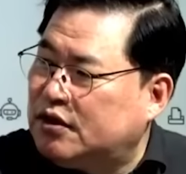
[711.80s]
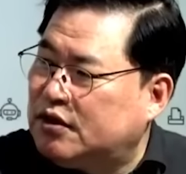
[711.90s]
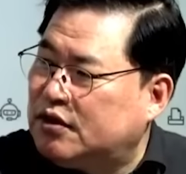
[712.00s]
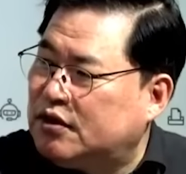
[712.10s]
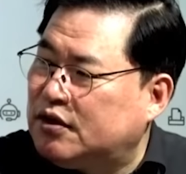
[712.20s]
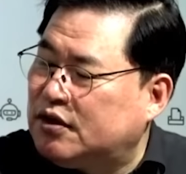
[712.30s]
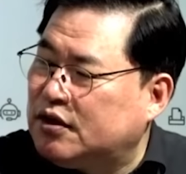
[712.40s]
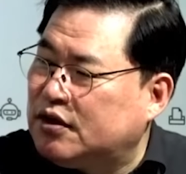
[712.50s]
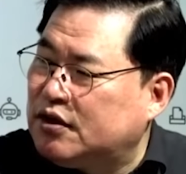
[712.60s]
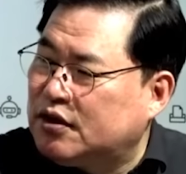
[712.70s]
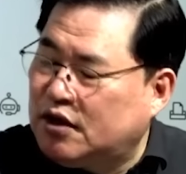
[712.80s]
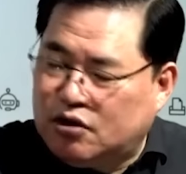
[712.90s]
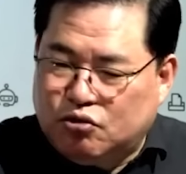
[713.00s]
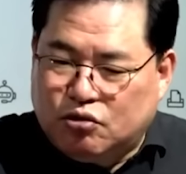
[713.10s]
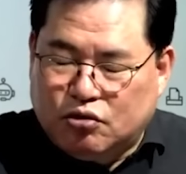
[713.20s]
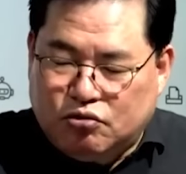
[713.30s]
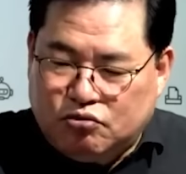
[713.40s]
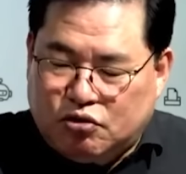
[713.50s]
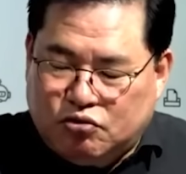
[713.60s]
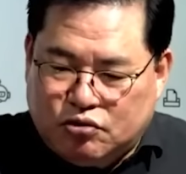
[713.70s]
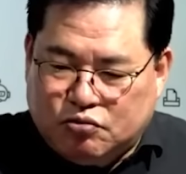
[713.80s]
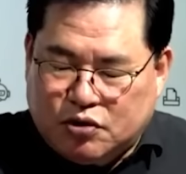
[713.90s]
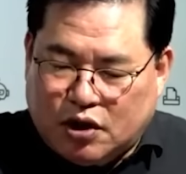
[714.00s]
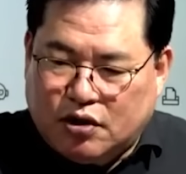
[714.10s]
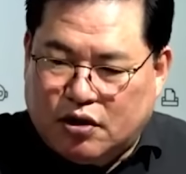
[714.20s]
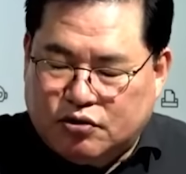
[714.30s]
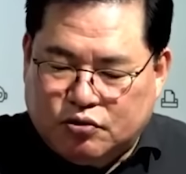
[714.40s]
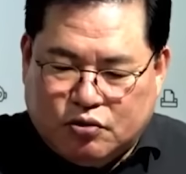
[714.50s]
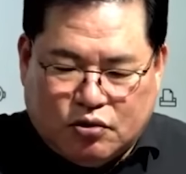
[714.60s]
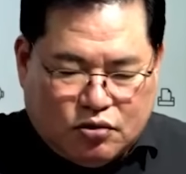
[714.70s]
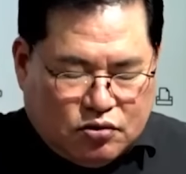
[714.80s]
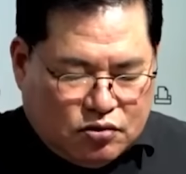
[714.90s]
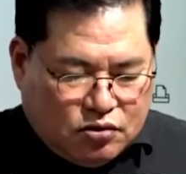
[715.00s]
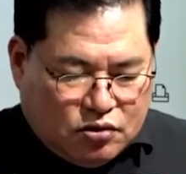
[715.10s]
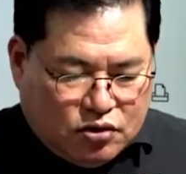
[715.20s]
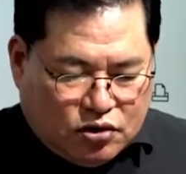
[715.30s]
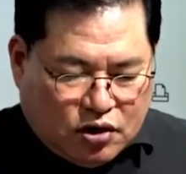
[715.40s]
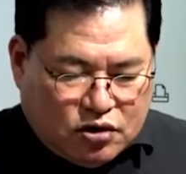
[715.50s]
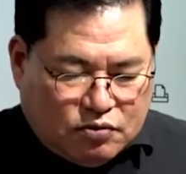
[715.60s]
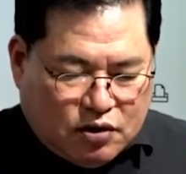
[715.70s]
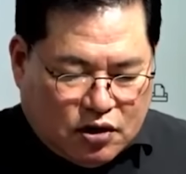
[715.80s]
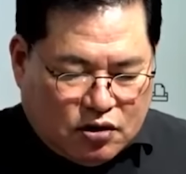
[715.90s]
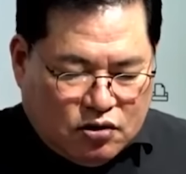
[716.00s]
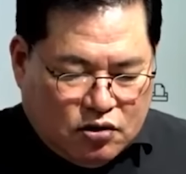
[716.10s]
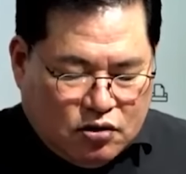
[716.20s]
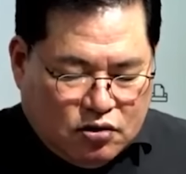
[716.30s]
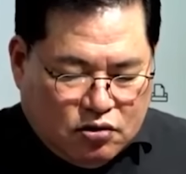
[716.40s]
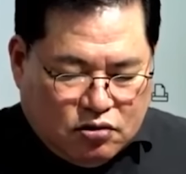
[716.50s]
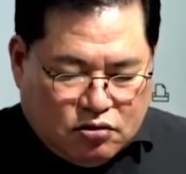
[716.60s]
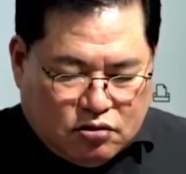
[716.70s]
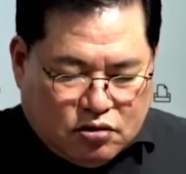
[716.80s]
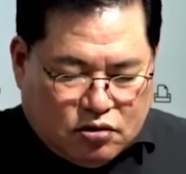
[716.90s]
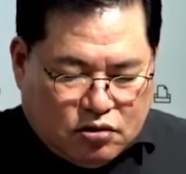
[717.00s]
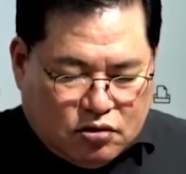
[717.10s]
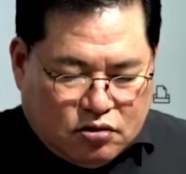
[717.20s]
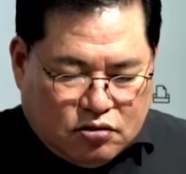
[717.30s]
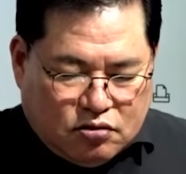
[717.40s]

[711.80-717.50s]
아 그래서. 그래가지고 이제 둘이 좀 사귀어가지고 음. 그때 이제 막 어.